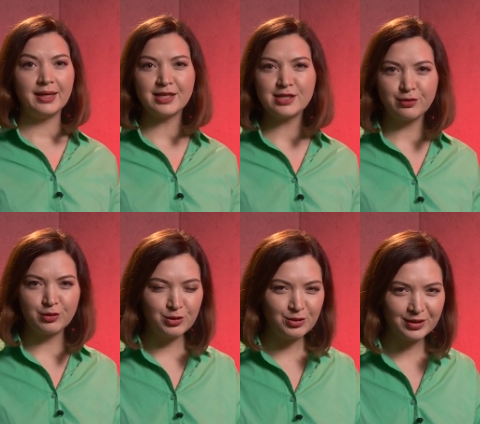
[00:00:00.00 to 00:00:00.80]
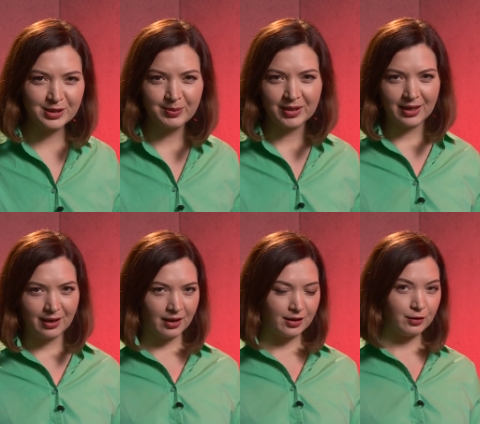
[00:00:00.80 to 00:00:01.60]
Если вдруг вы досмотрели
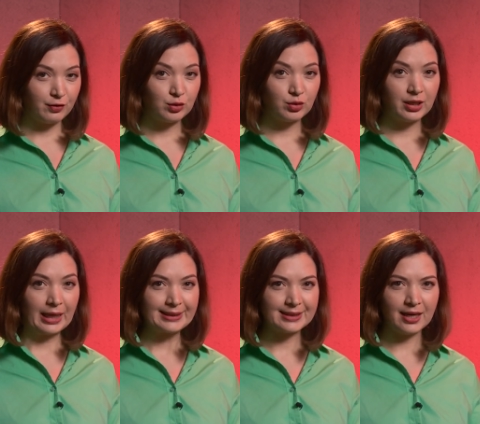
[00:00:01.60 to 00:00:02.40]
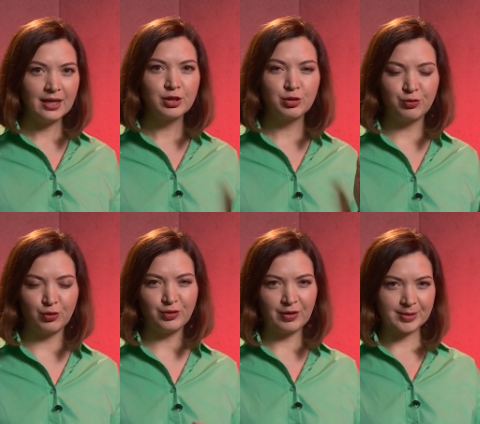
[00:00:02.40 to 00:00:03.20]
это видео до конца, то
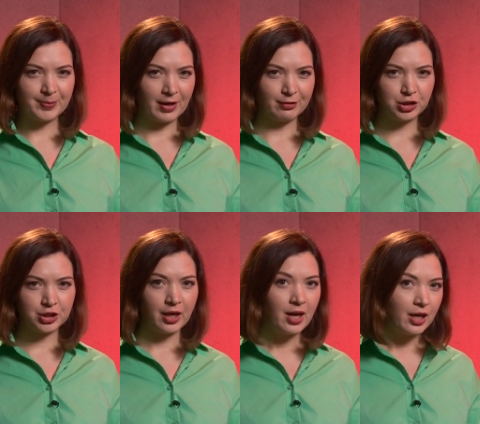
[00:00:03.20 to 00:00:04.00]
вот вам справочка.